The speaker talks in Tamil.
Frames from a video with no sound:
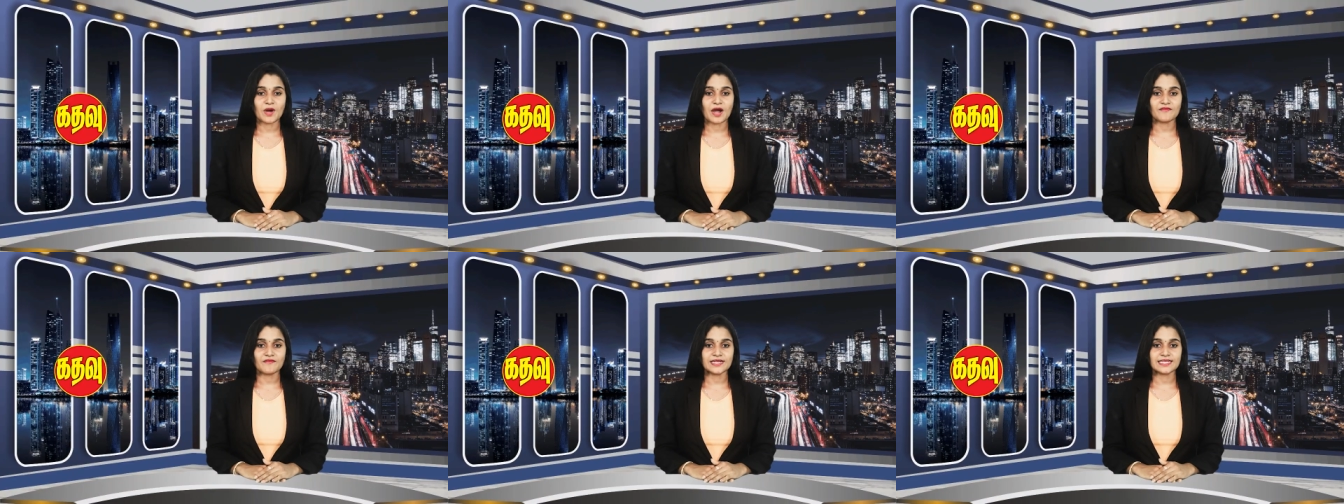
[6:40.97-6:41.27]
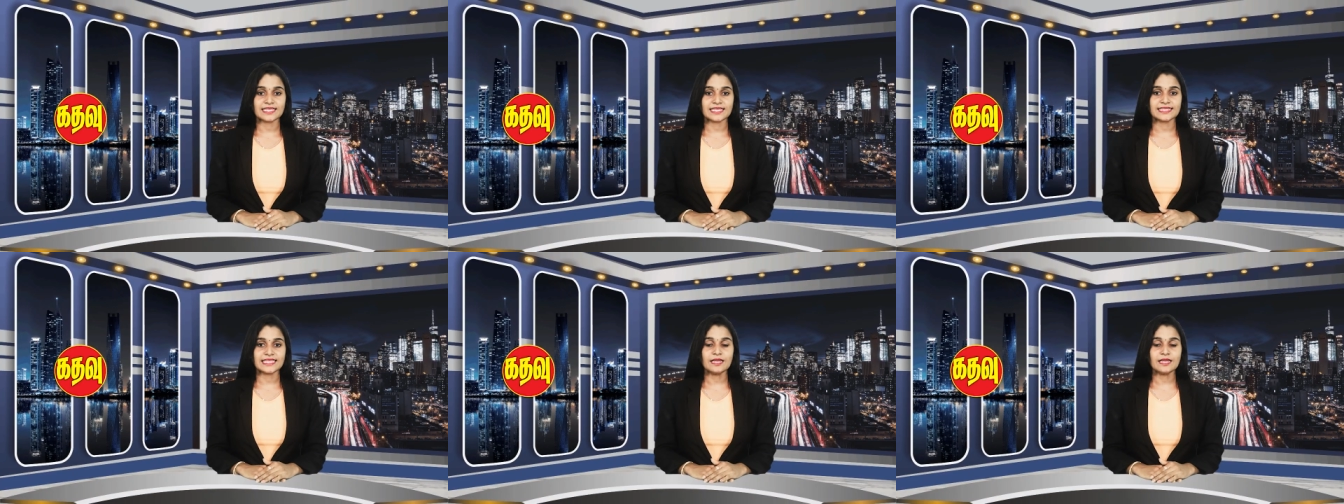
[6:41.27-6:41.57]

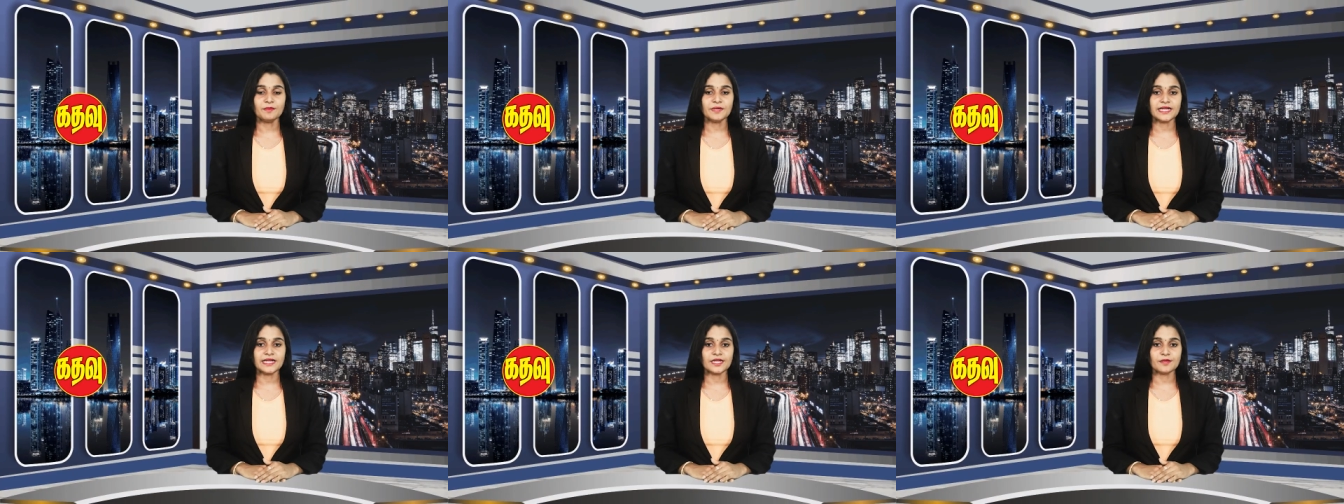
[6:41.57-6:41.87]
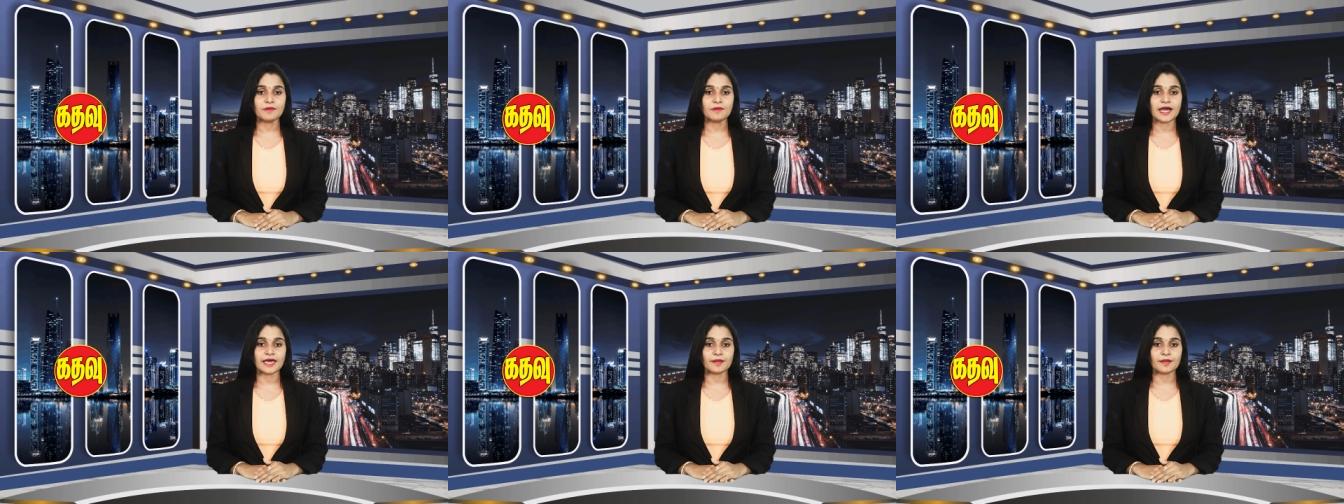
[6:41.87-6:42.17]
மாவட்டத்தில்
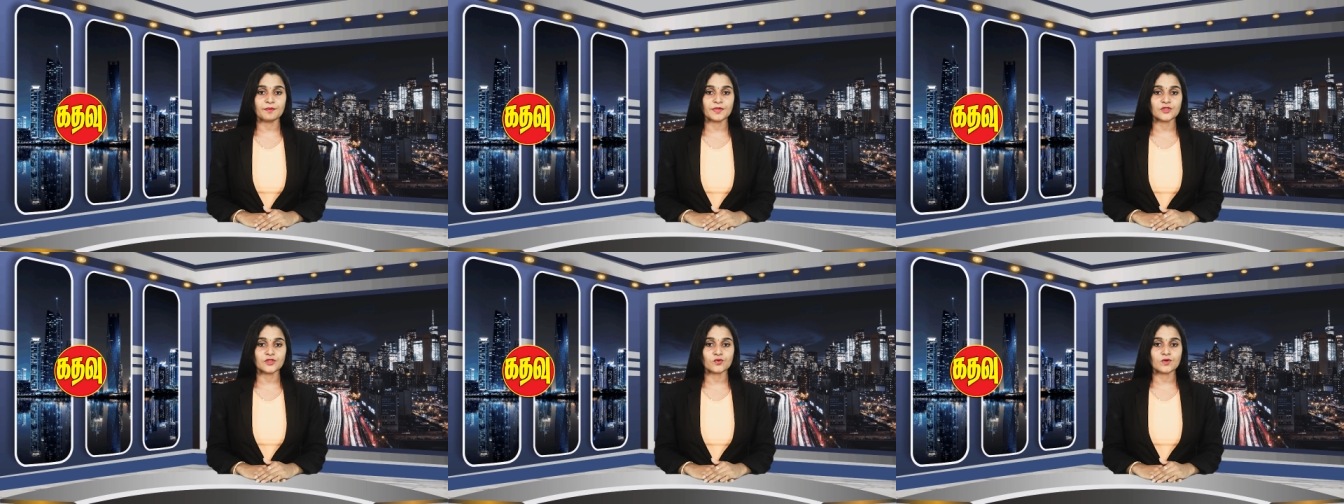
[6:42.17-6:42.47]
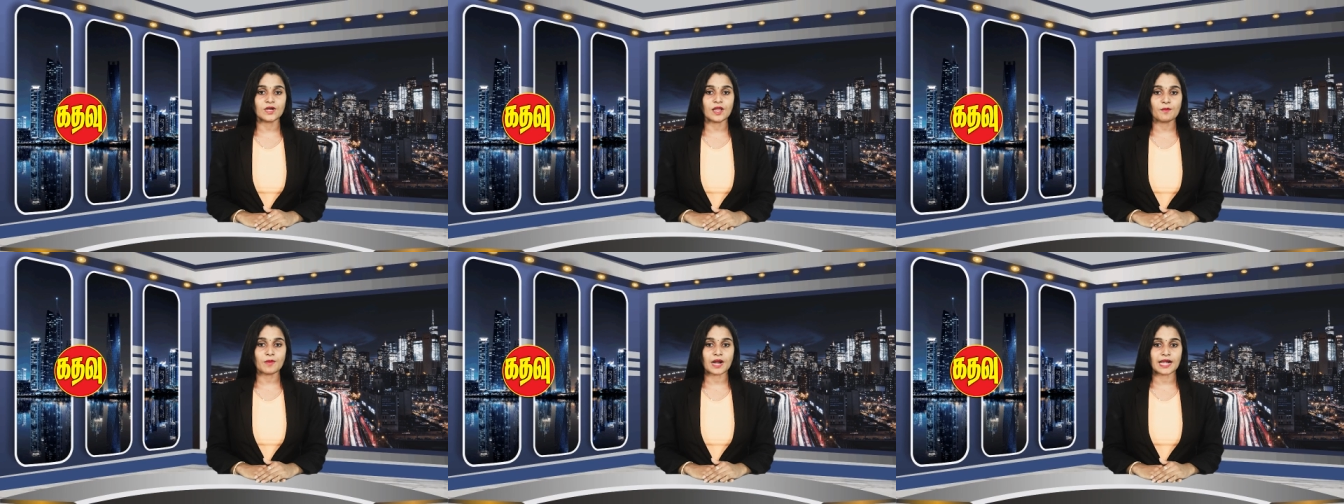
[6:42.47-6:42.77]
மீண்டும்
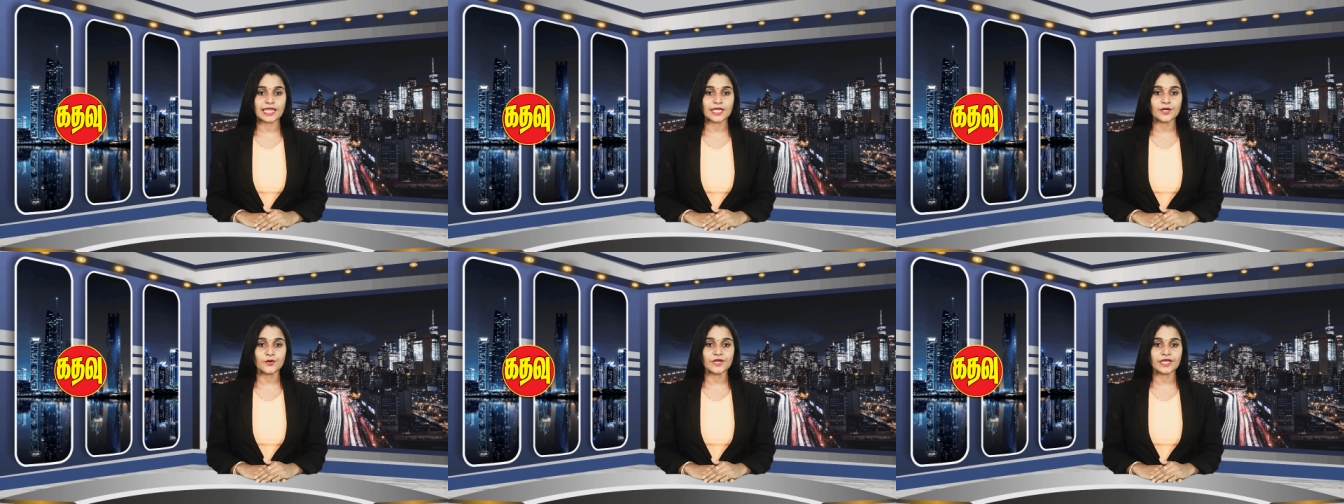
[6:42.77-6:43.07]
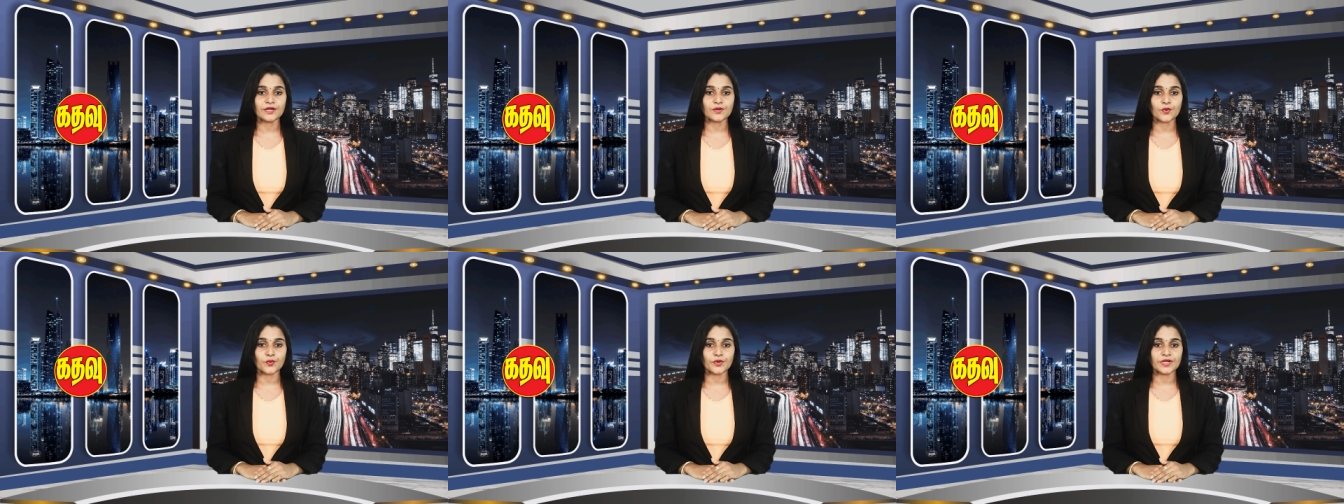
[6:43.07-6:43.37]
ஆரம்பித்துள்ள
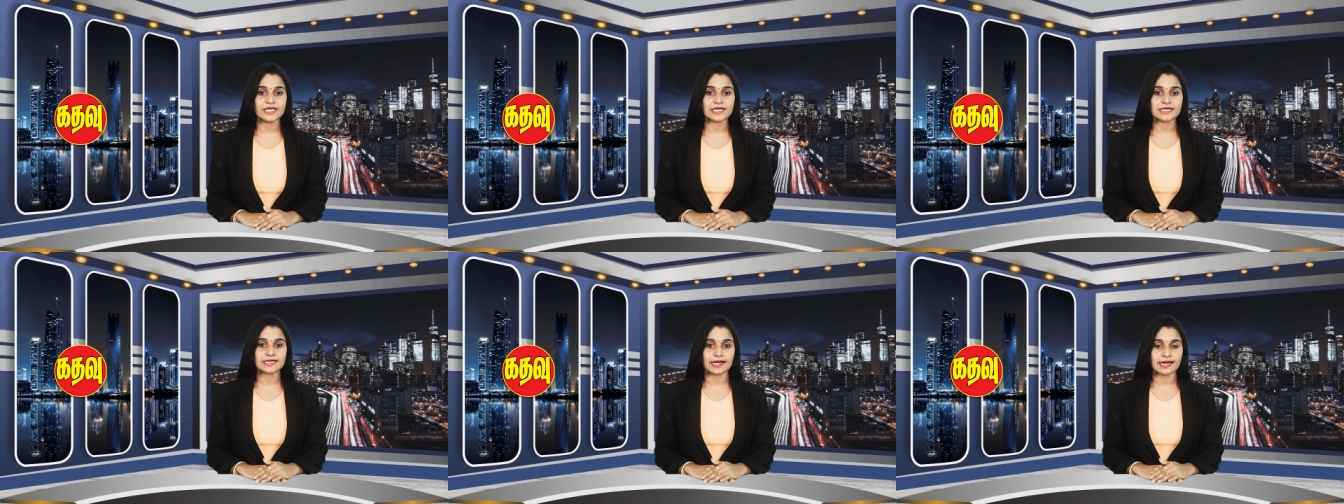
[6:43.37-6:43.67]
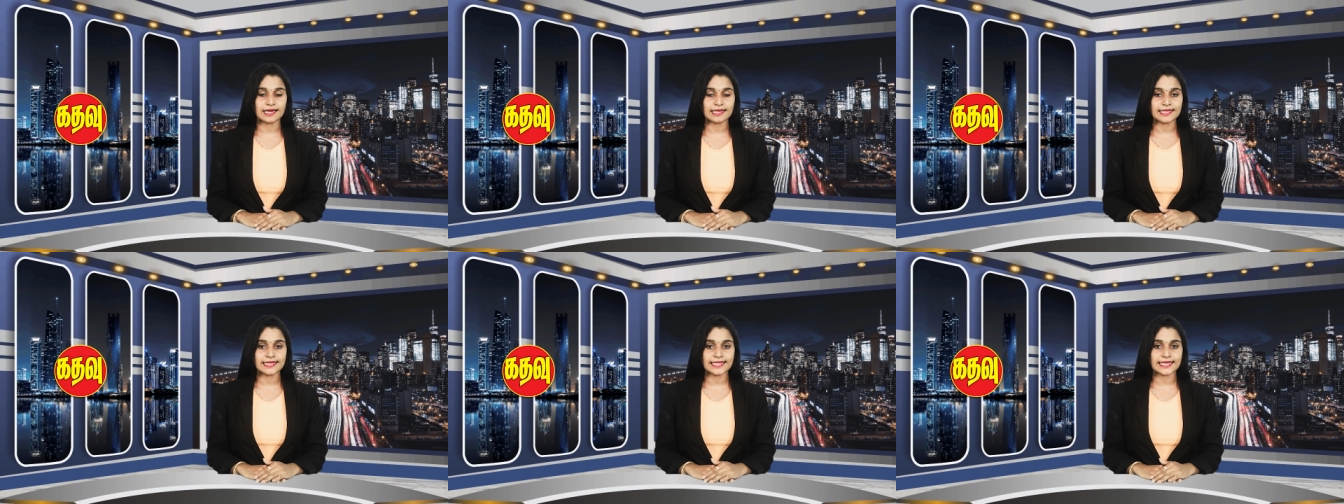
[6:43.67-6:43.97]
மழையுடன் கூடிய
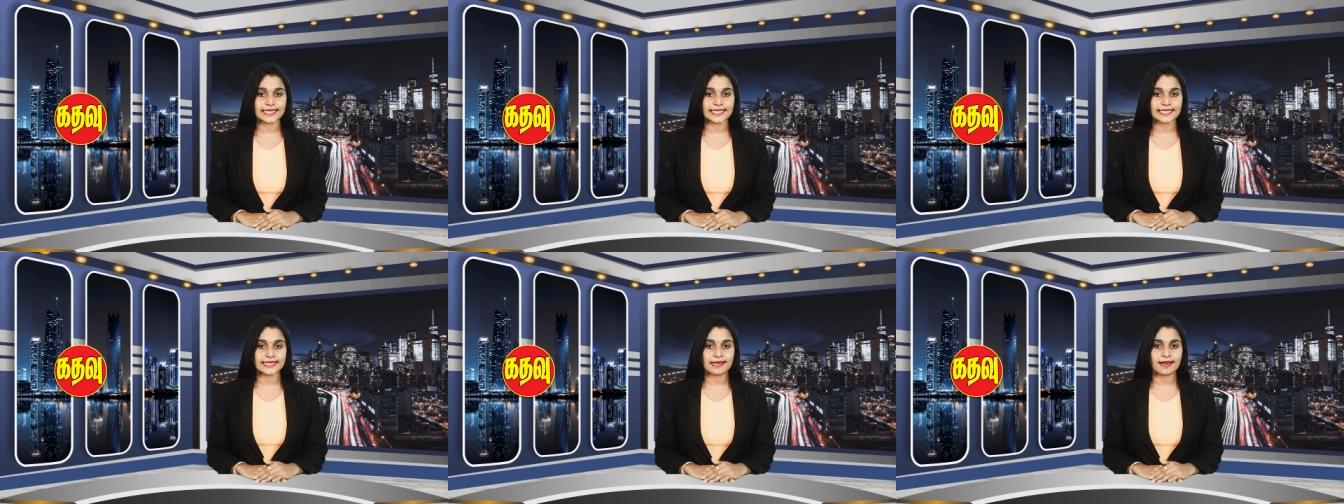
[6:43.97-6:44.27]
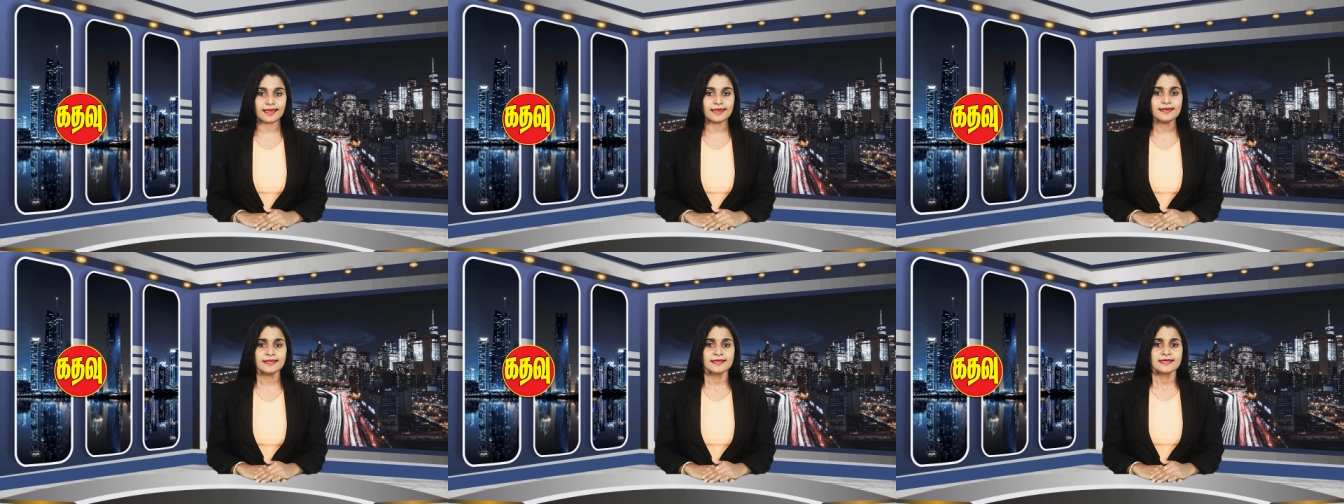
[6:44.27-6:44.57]

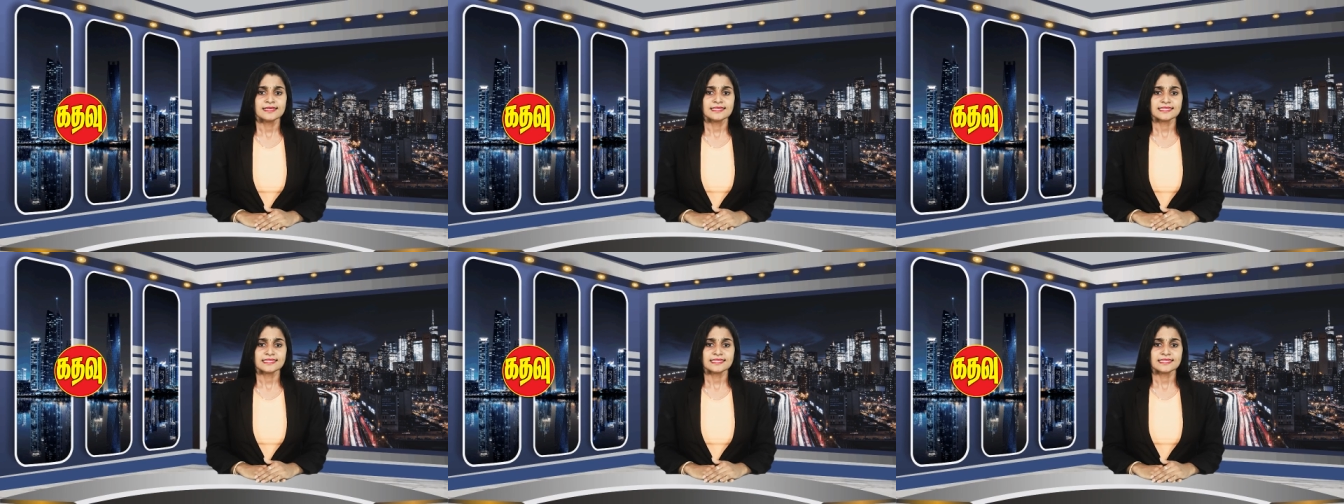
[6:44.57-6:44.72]
காலநிலையினால்